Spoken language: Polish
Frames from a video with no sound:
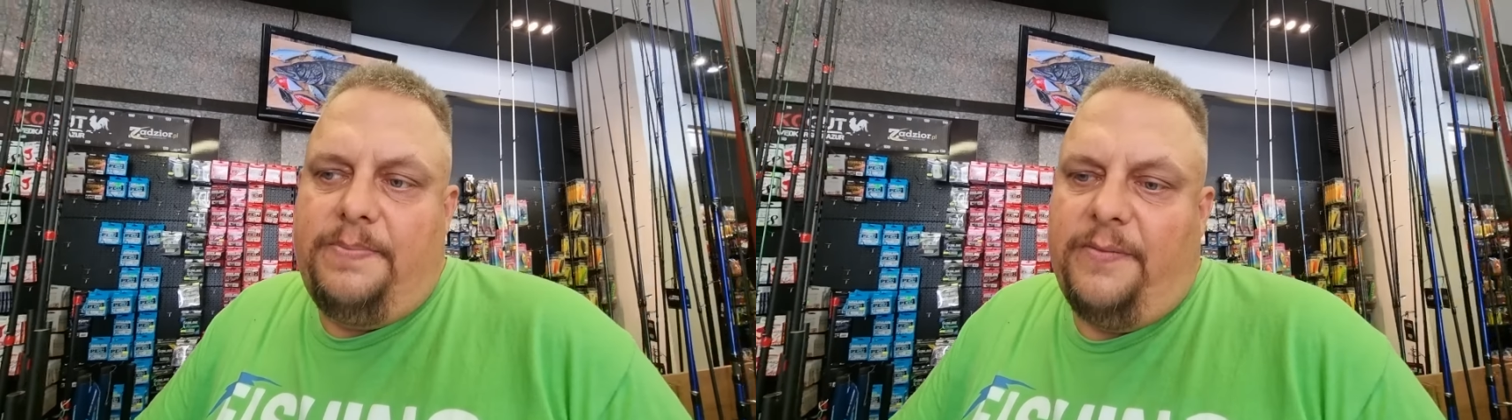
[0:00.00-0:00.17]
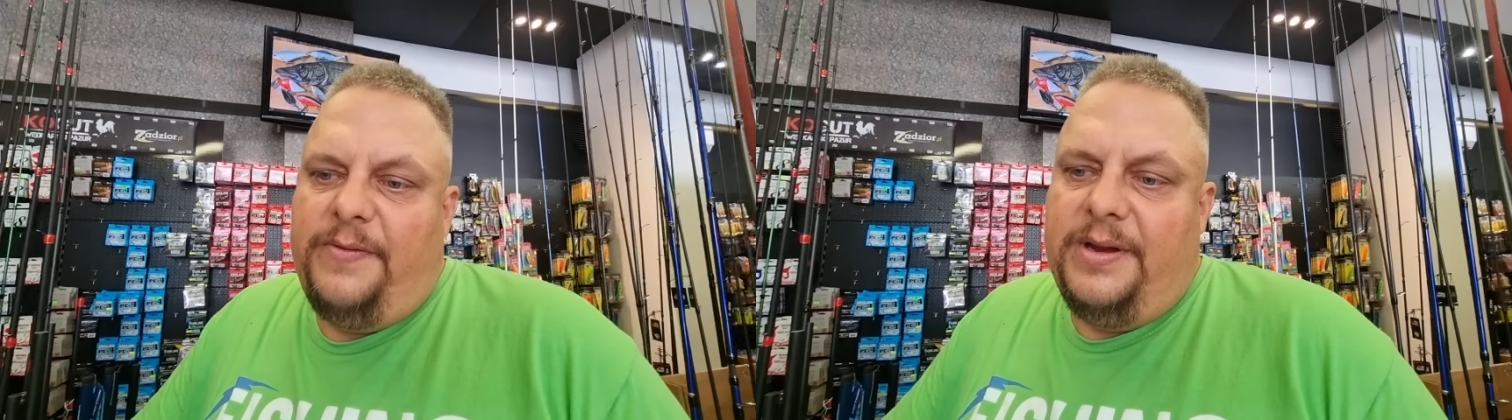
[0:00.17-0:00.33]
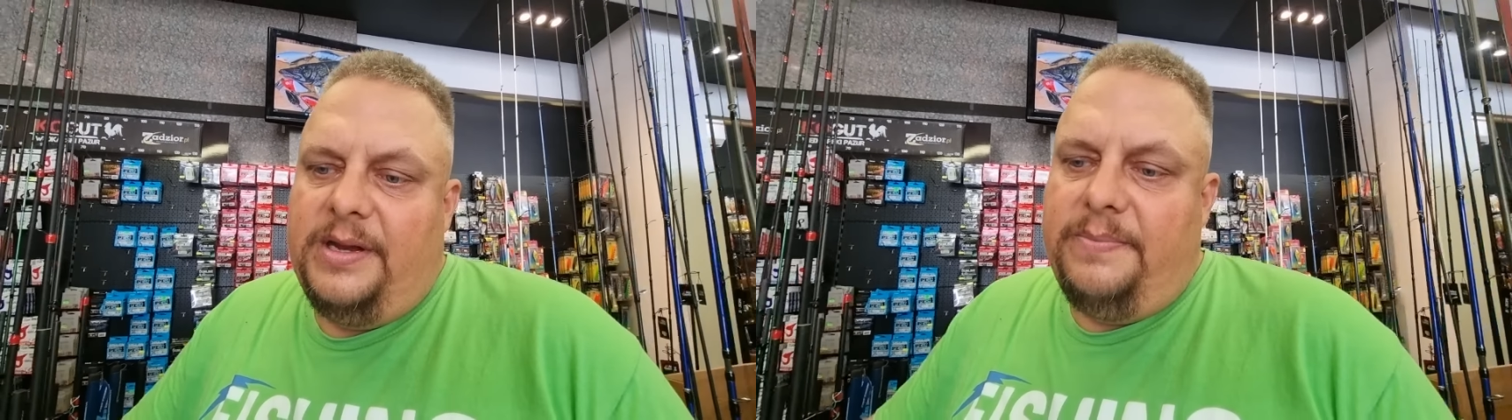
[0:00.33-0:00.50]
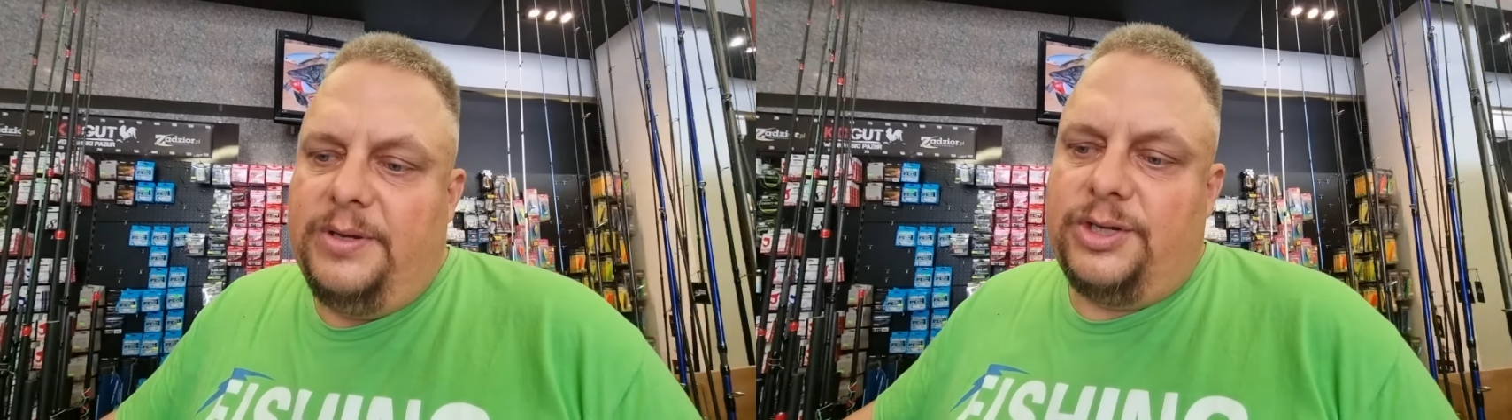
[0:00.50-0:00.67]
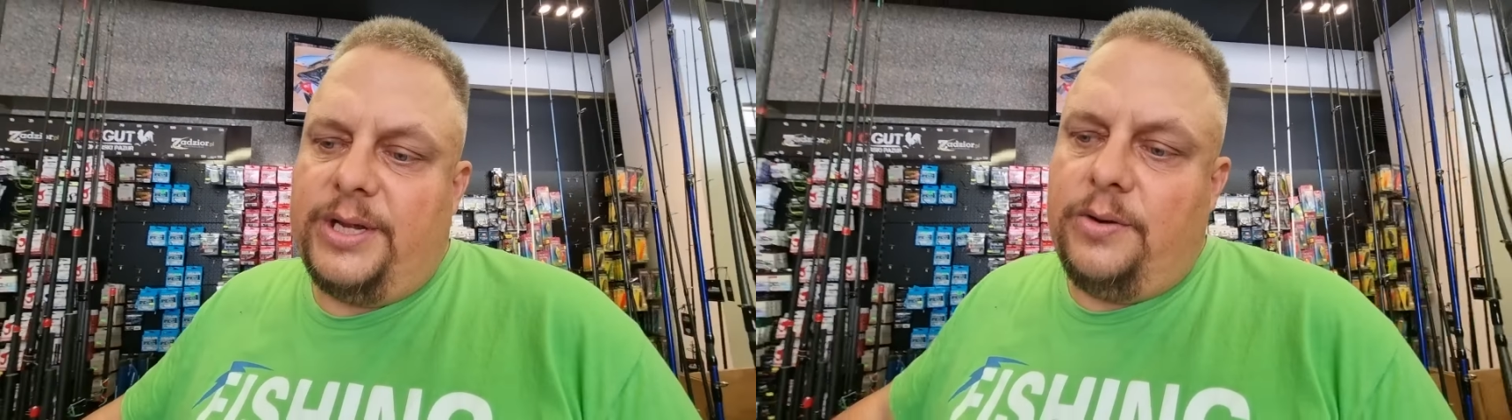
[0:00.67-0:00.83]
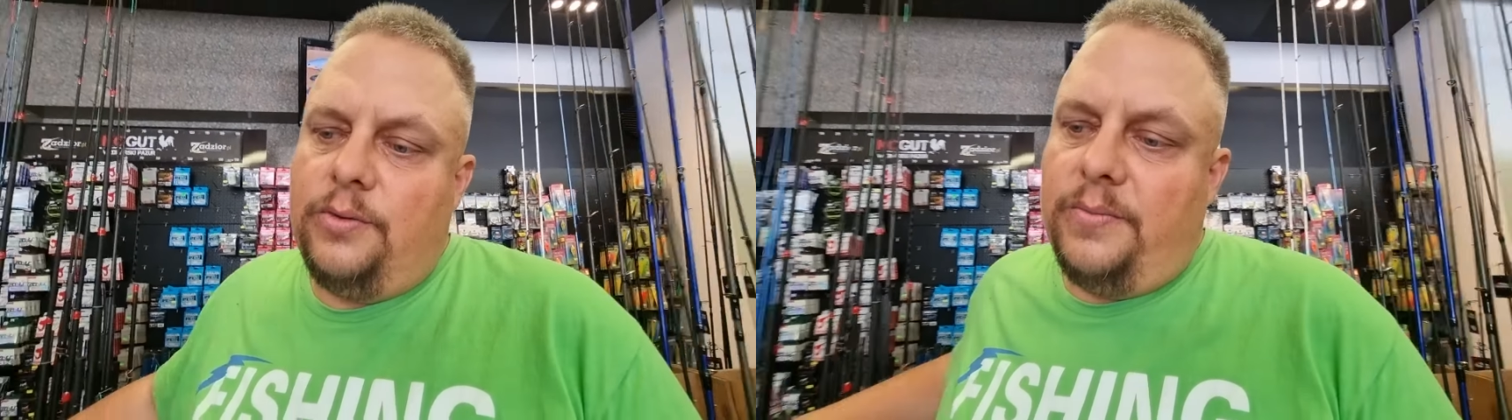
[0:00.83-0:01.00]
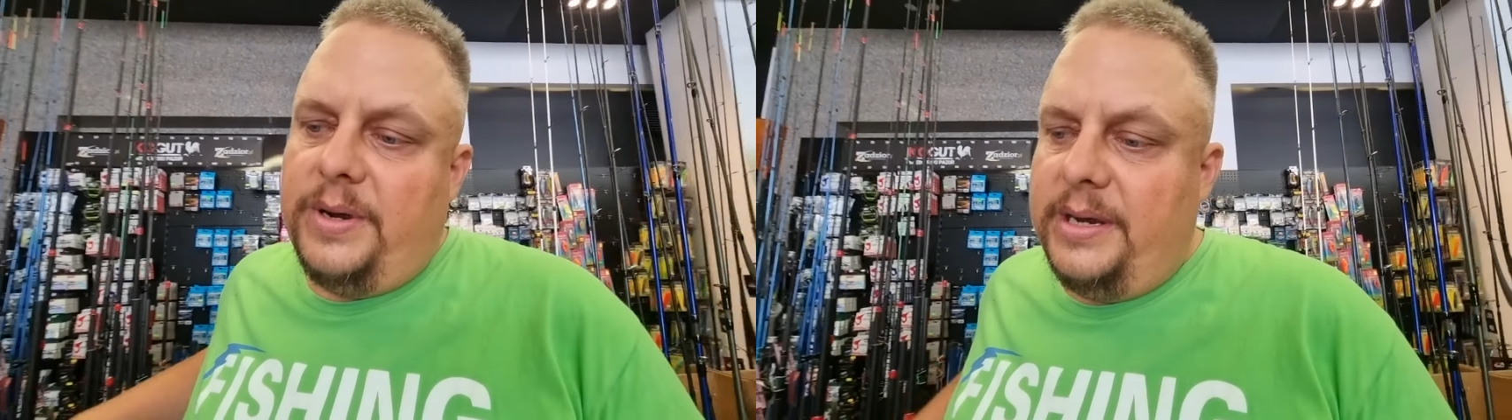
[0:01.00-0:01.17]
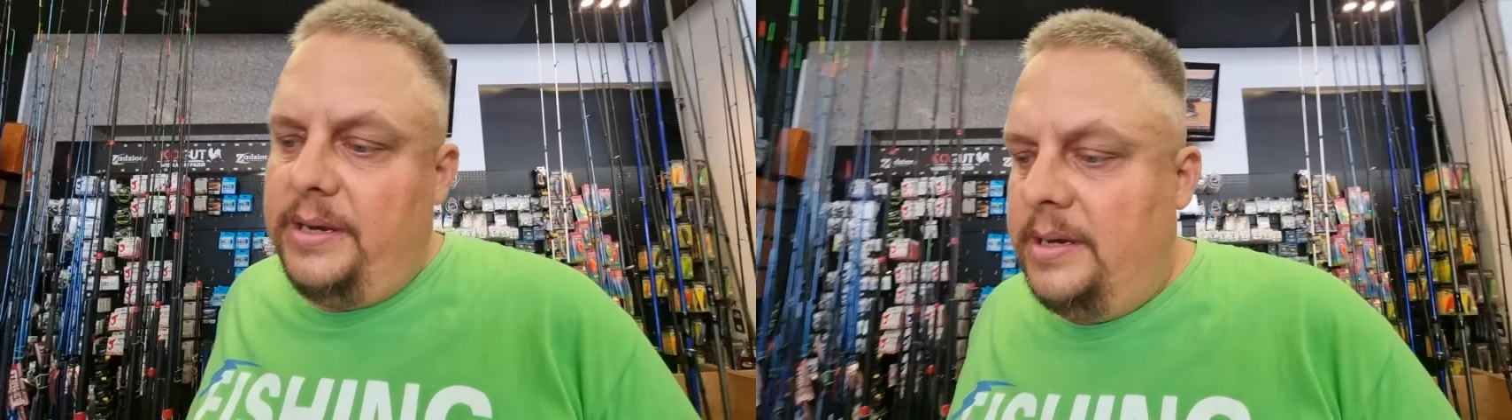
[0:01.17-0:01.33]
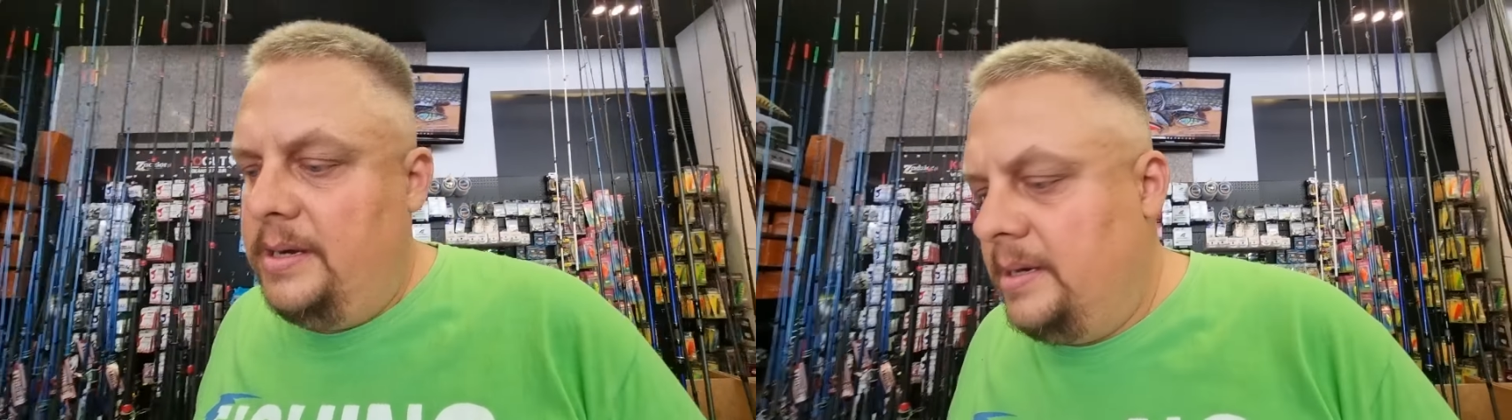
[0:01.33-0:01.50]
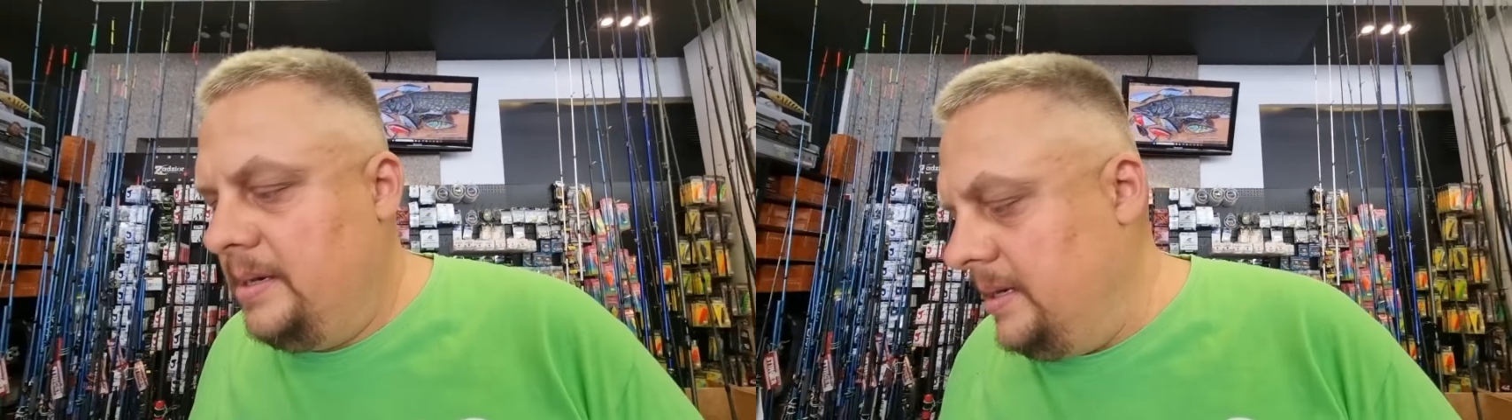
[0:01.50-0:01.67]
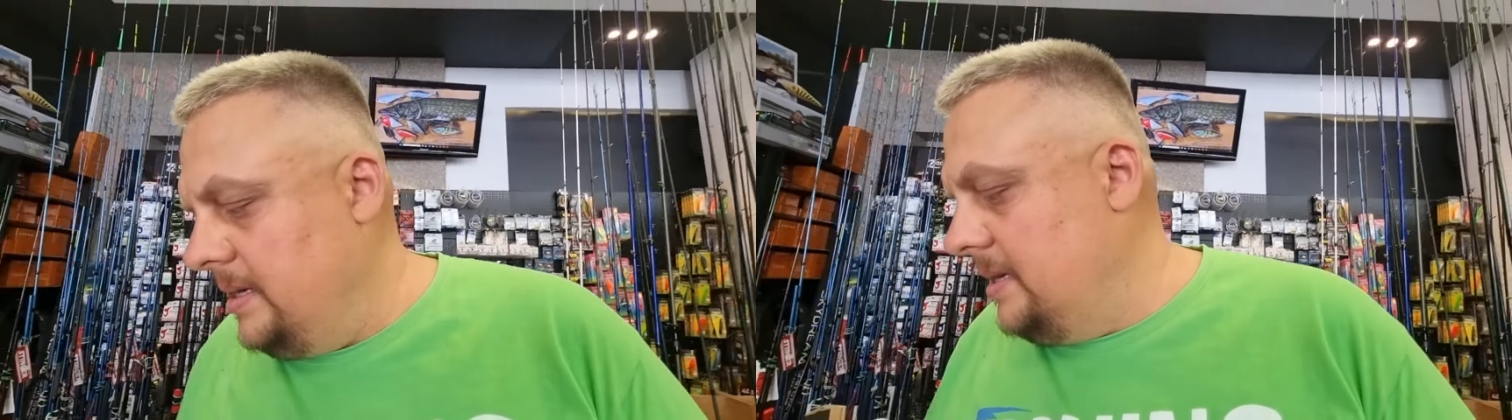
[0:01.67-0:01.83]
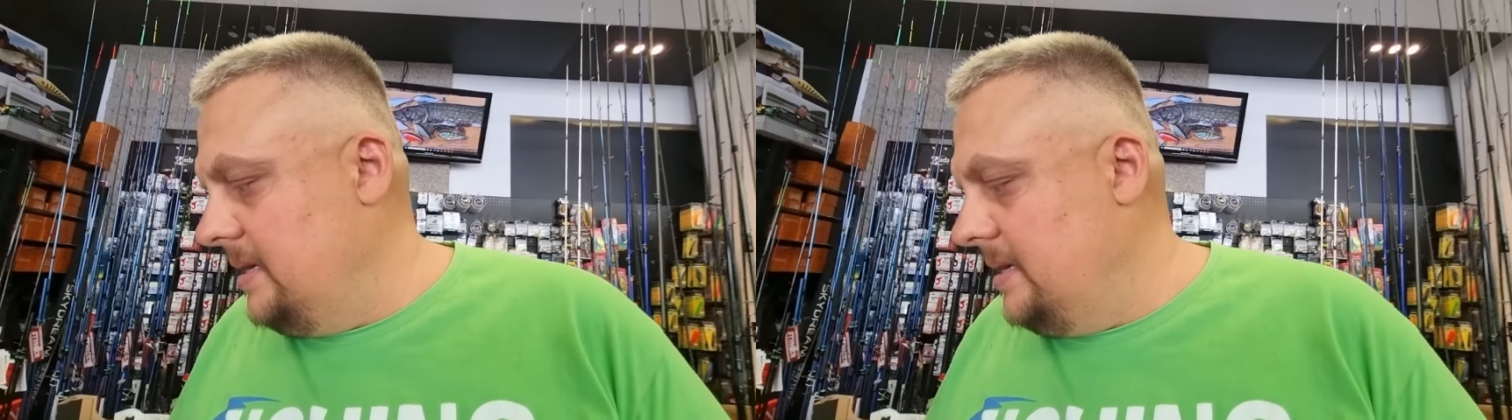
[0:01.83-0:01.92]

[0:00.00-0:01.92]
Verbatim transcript: powinny być te gumy yy,